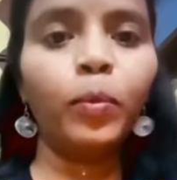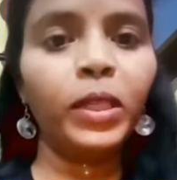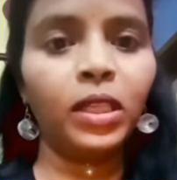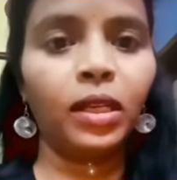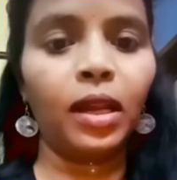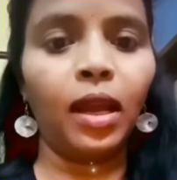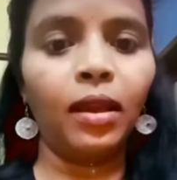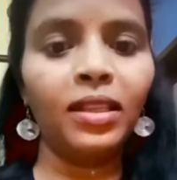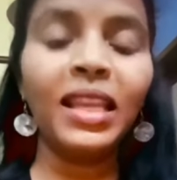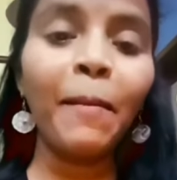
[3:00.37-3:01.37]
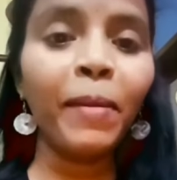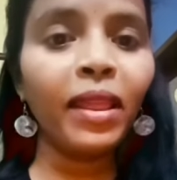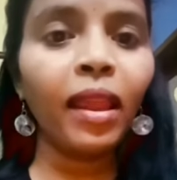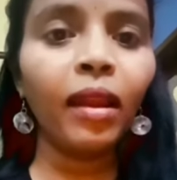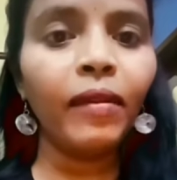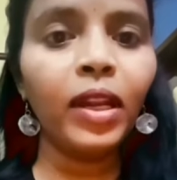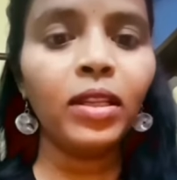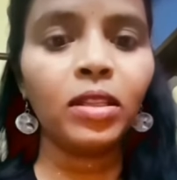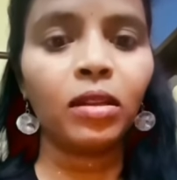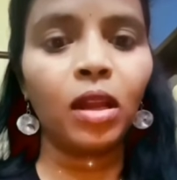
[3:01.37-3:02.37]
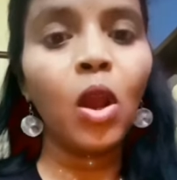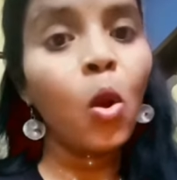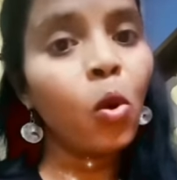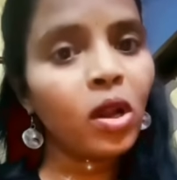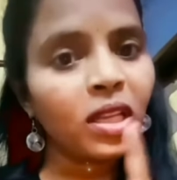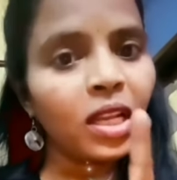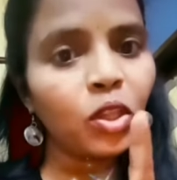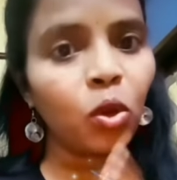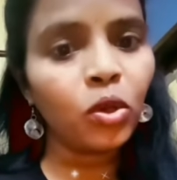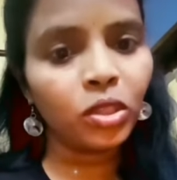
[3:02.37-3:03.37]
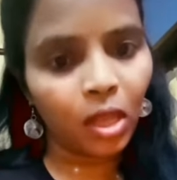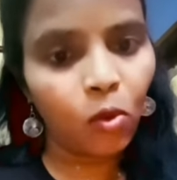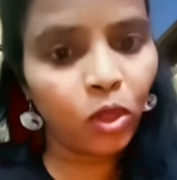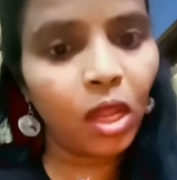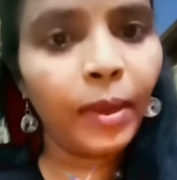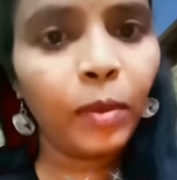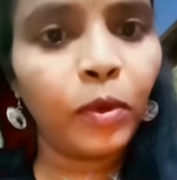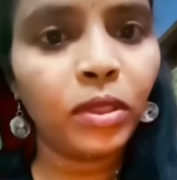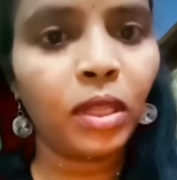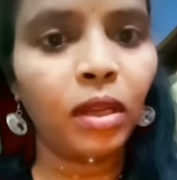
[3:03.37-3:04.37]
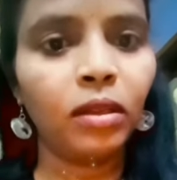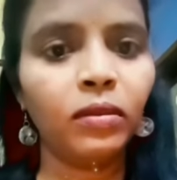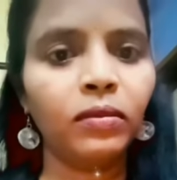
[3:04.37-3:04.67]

చూపించట్లా సాంప్రదాయంగానే వీడియో చేసుకున్నా ఇంకొకసారి నా జోలికి వస్తే గుద్దలు పెట్టి పొడుస్తా